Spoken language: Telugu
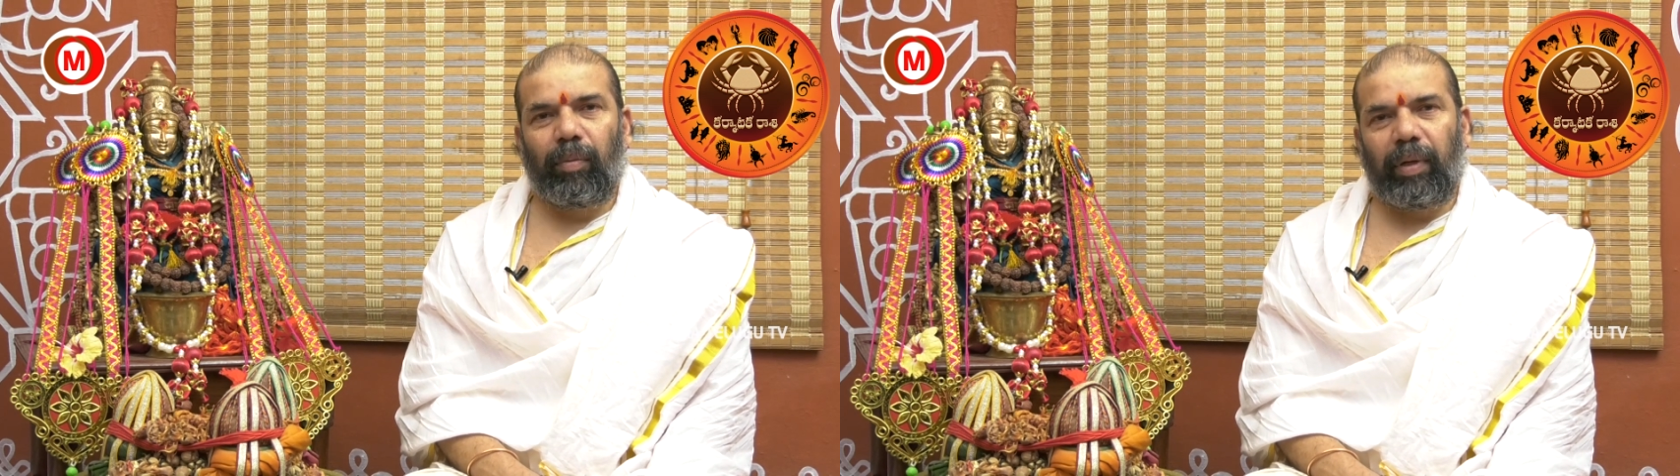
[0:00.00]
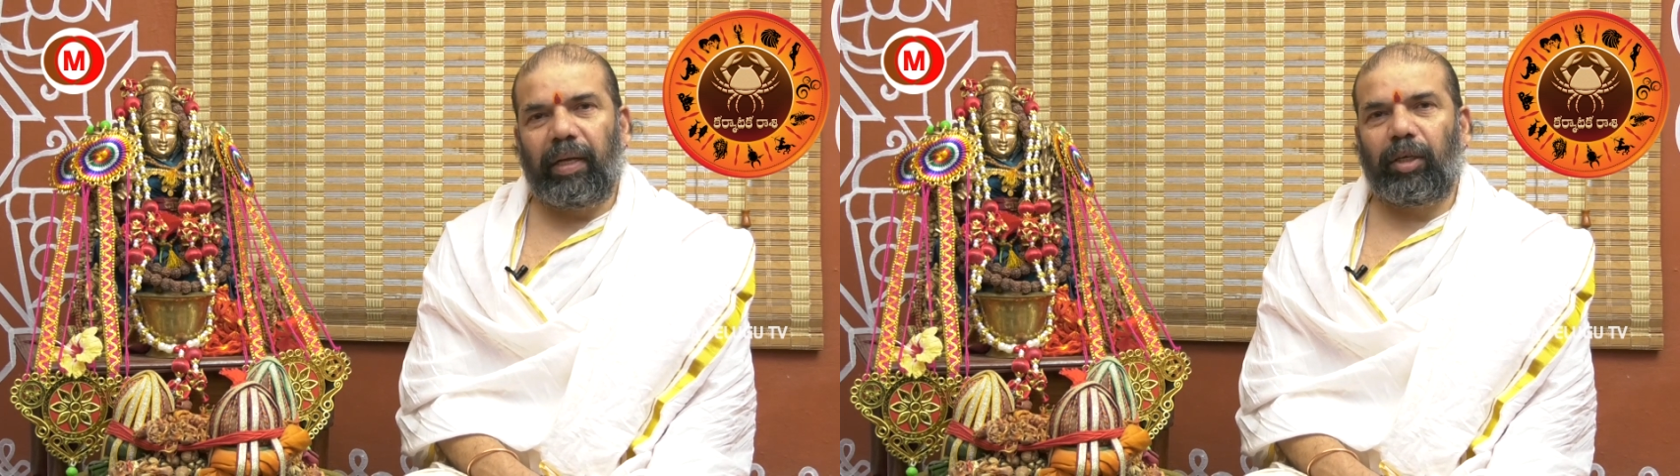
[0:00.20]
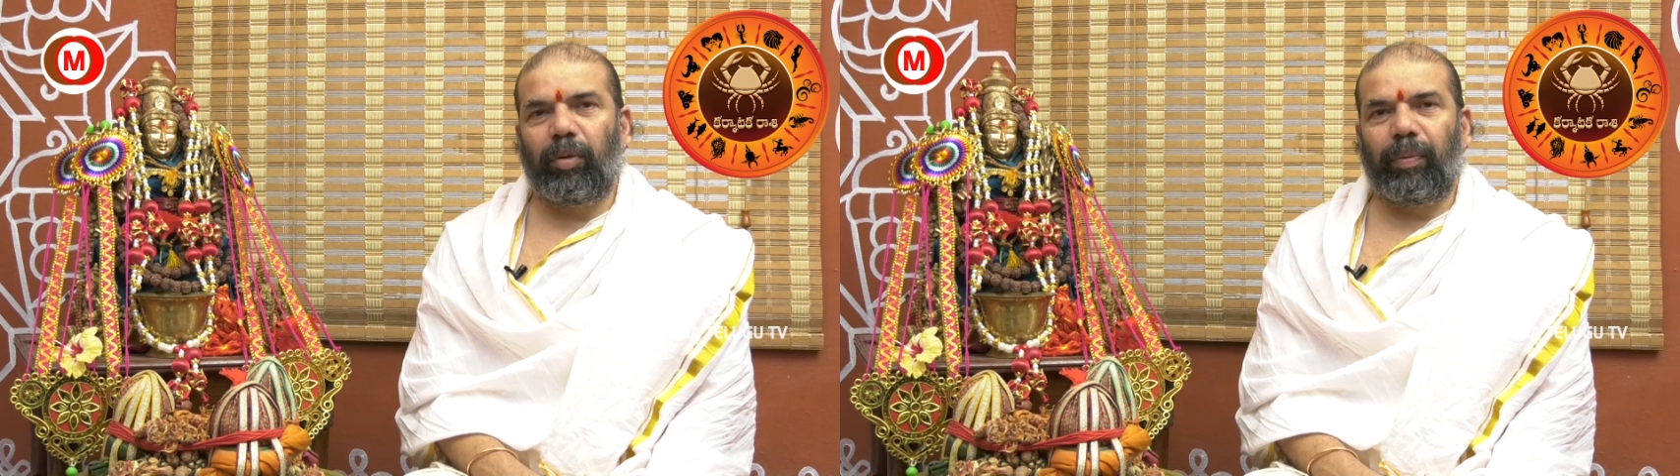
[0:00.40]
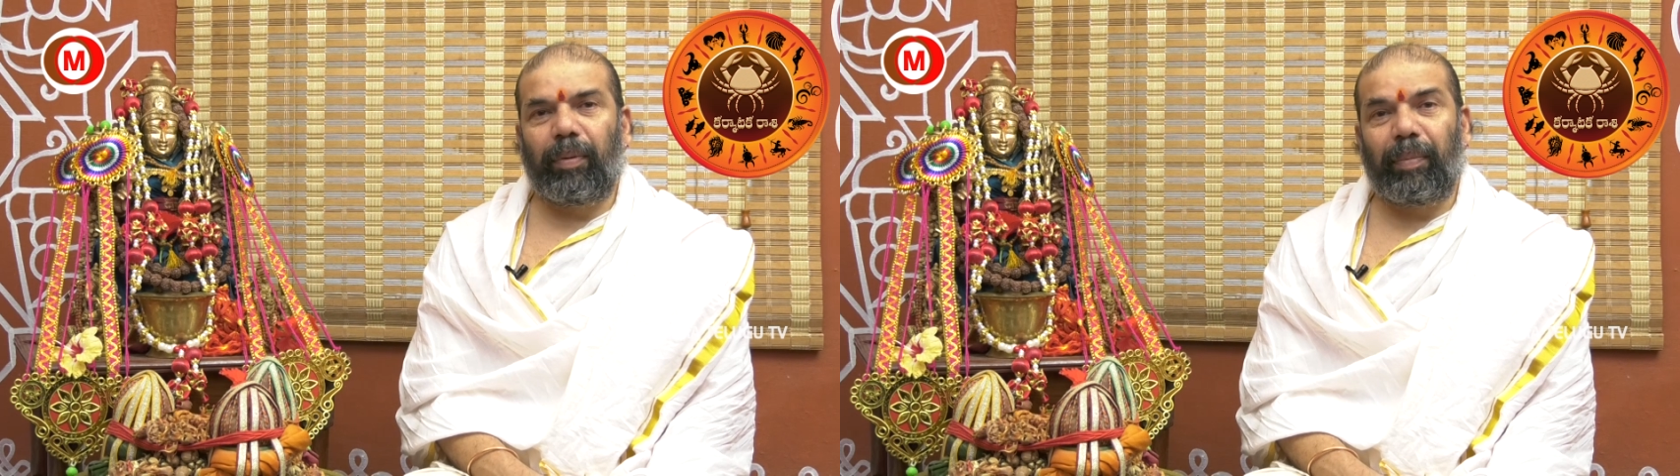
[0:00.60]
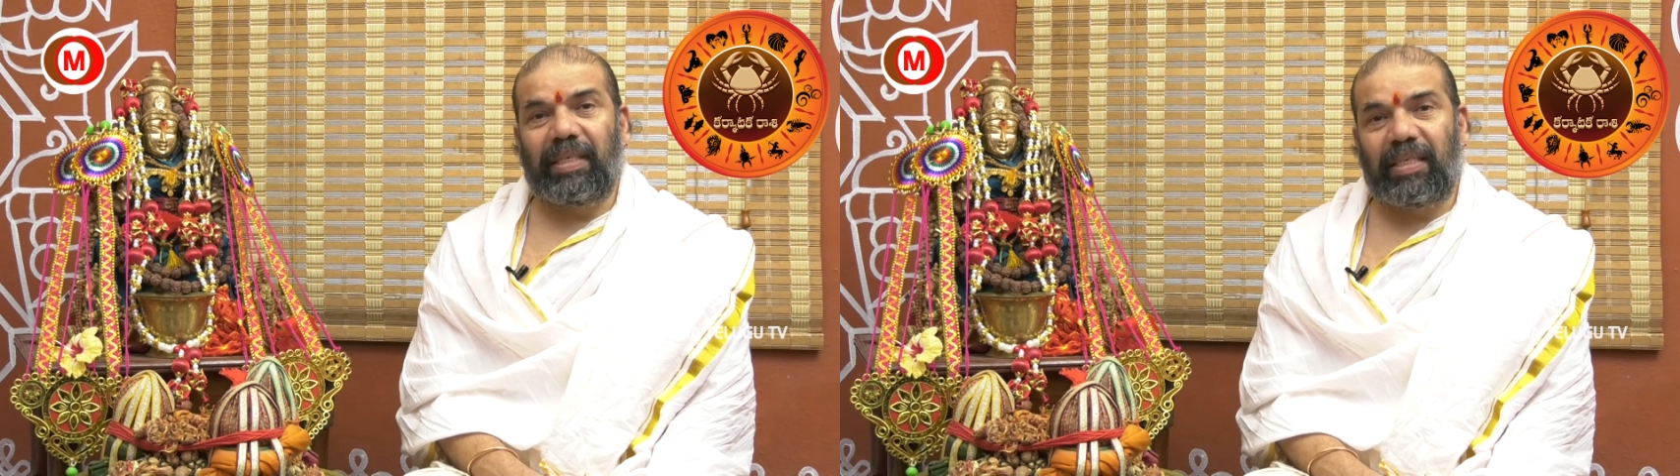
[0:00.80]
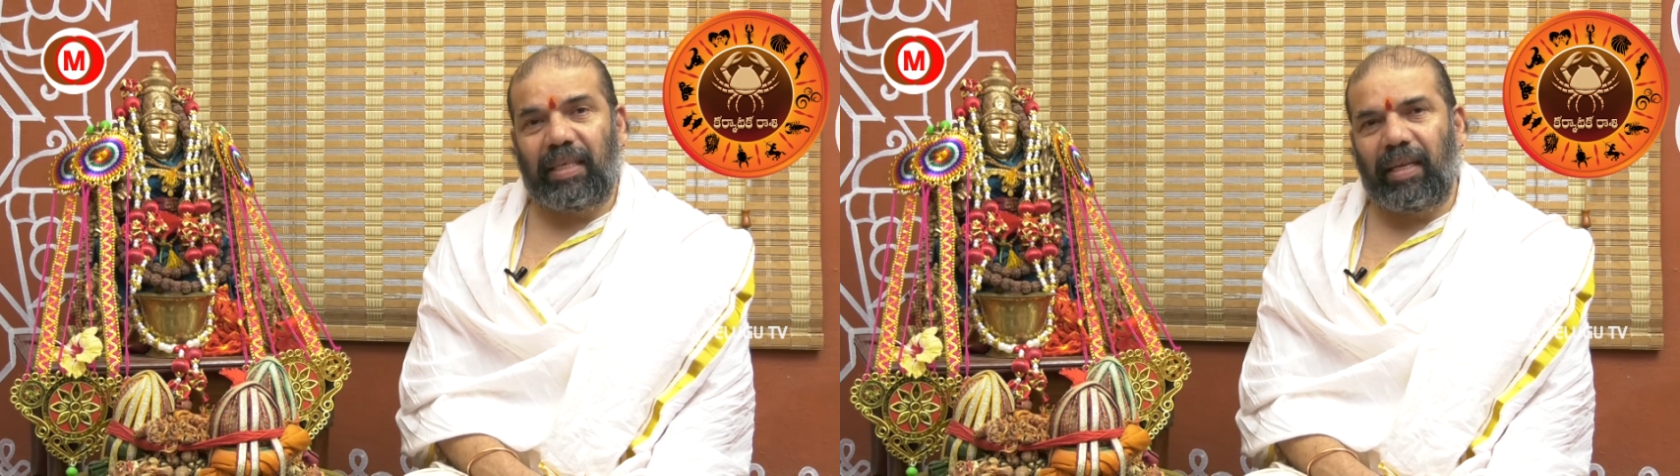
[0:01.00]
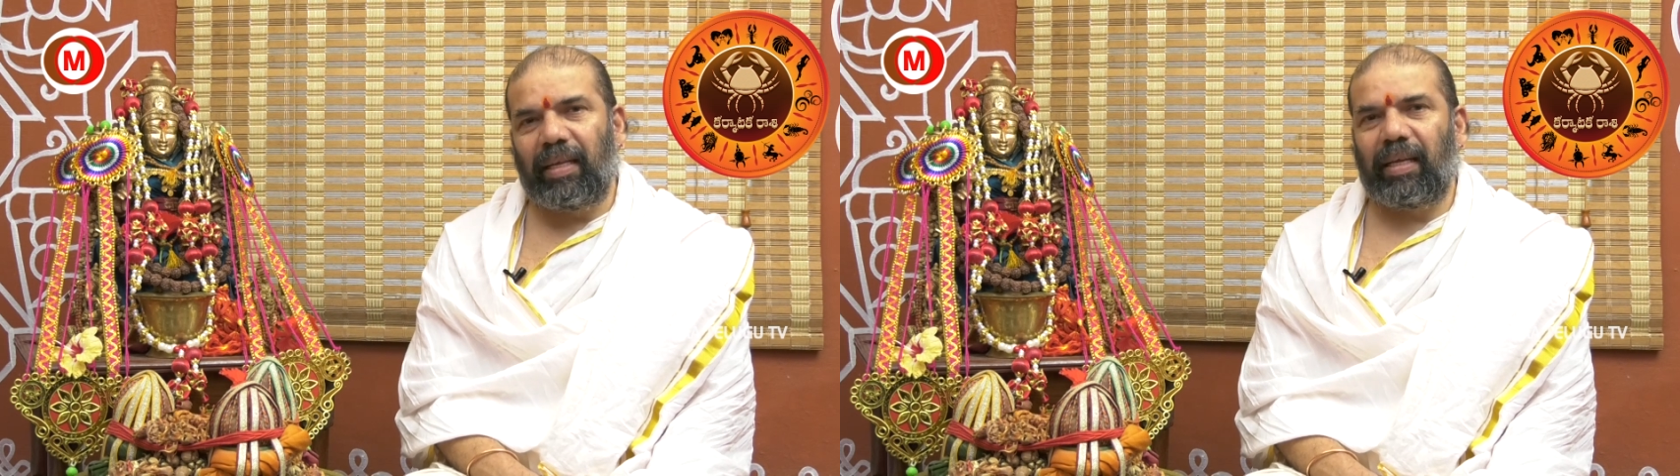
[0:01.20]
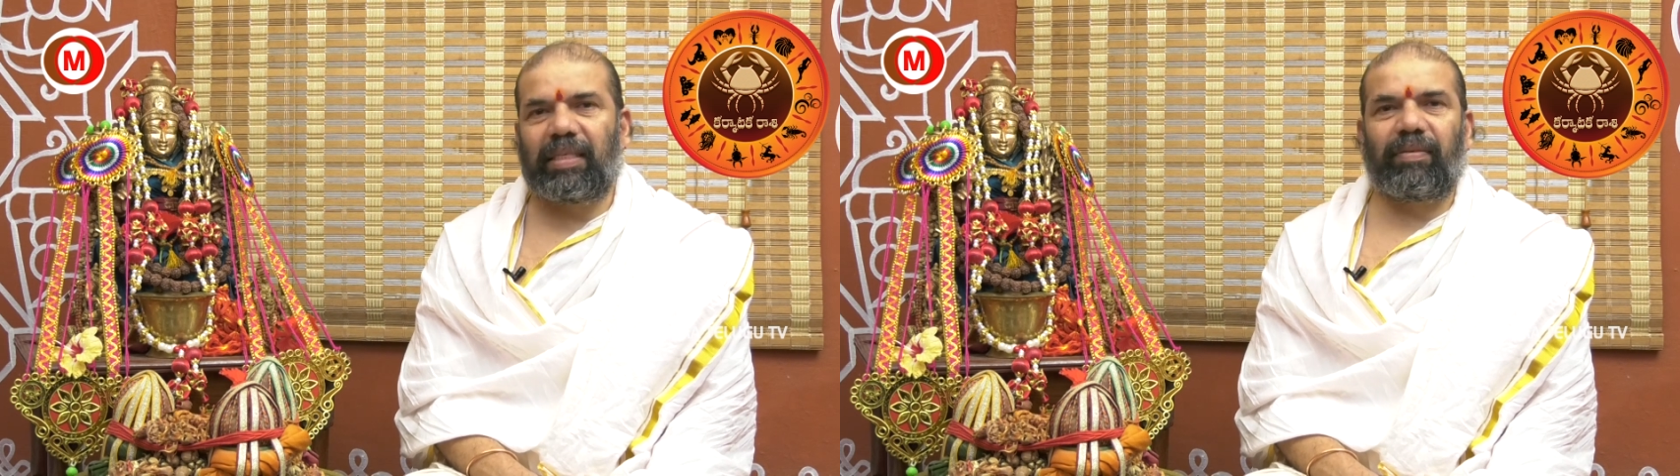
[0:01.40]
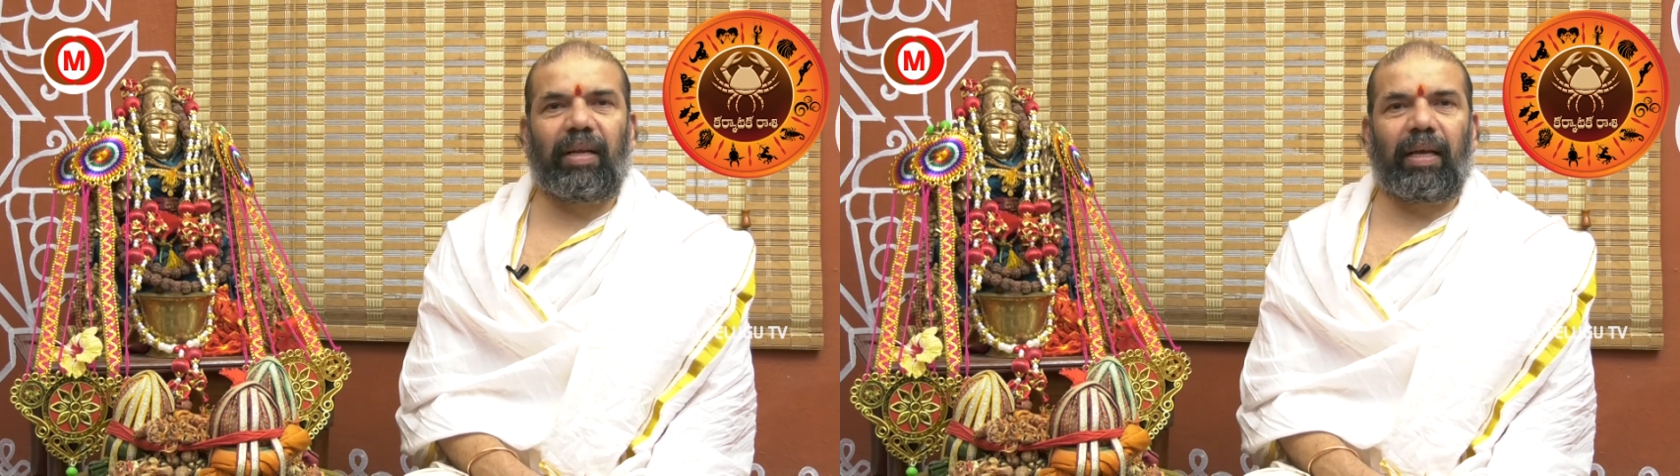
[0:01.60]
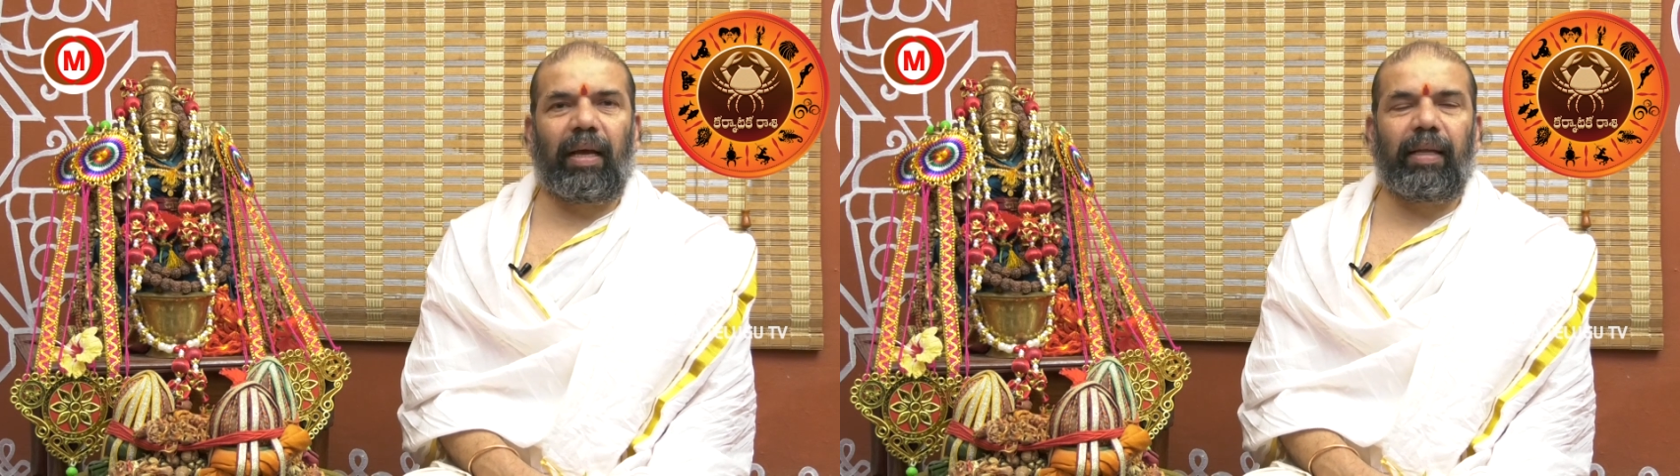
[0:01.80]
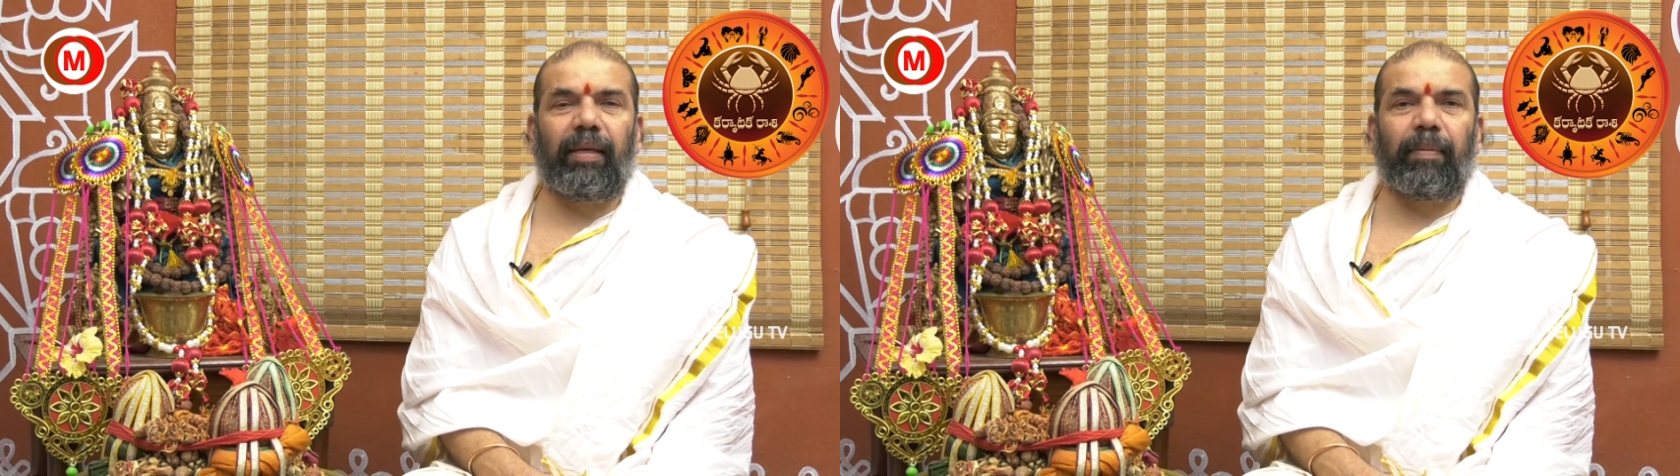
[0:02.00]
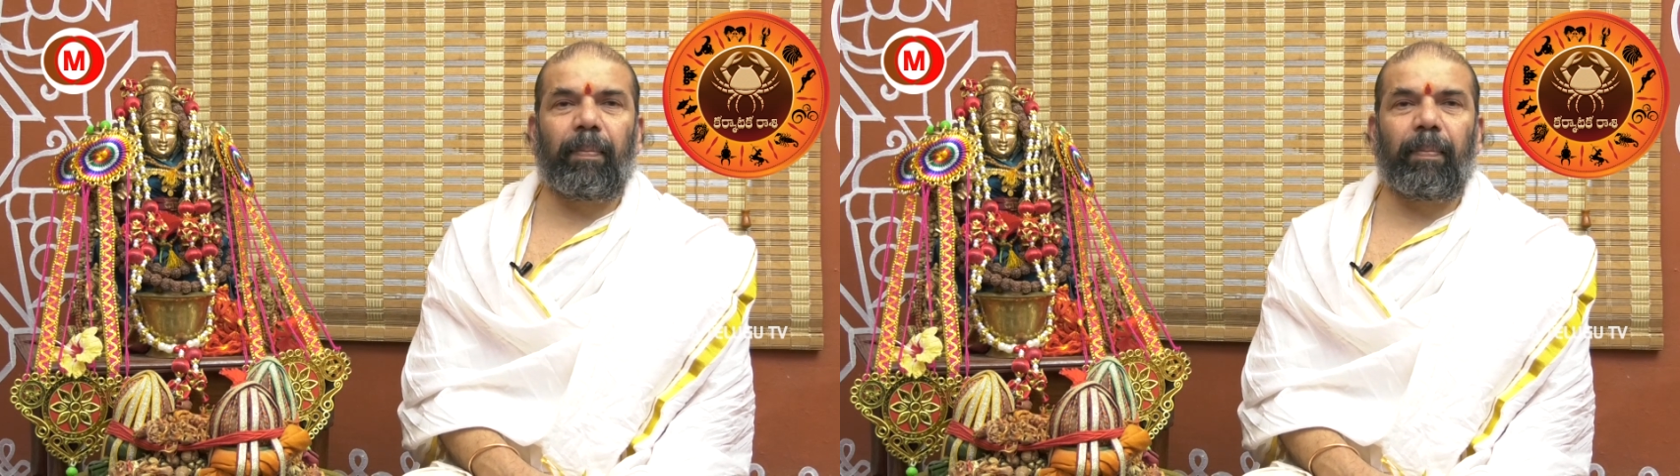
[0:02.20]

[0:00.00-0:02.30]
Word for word: ఉండేటటువంటి మీ సీనియర్స్ వల్ల కానీ